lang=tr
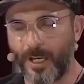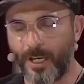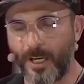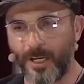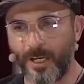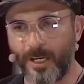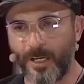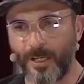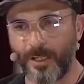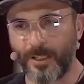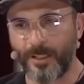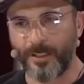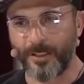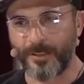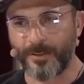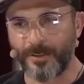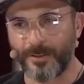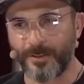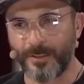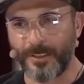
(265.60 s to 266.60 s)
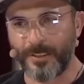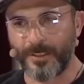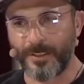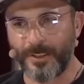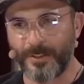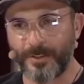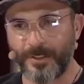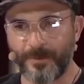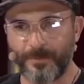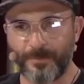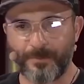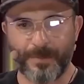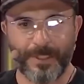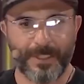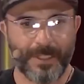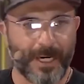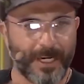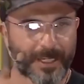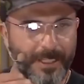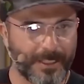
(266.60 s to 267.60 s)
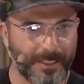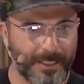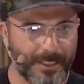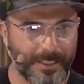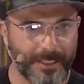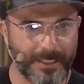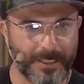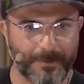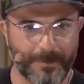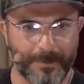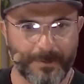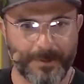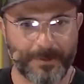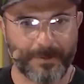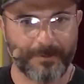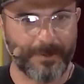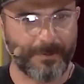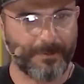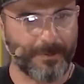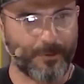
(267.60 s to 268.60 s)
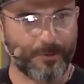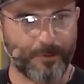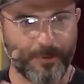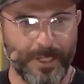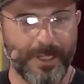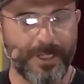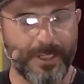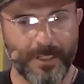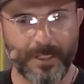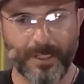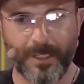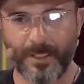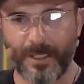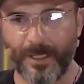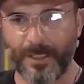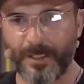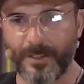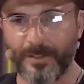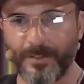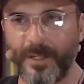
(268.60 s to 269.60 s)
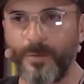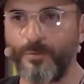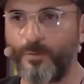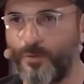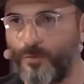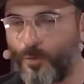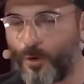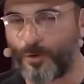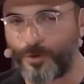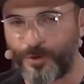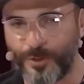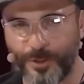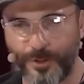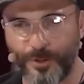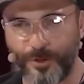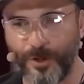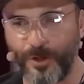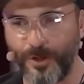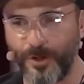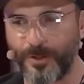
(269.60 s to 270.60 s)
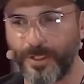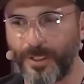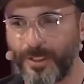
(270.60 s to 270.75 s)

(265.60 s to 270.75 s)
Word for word: E, işte bir ay e, gibi bir, bir süre arkasından Move On çıkıyor.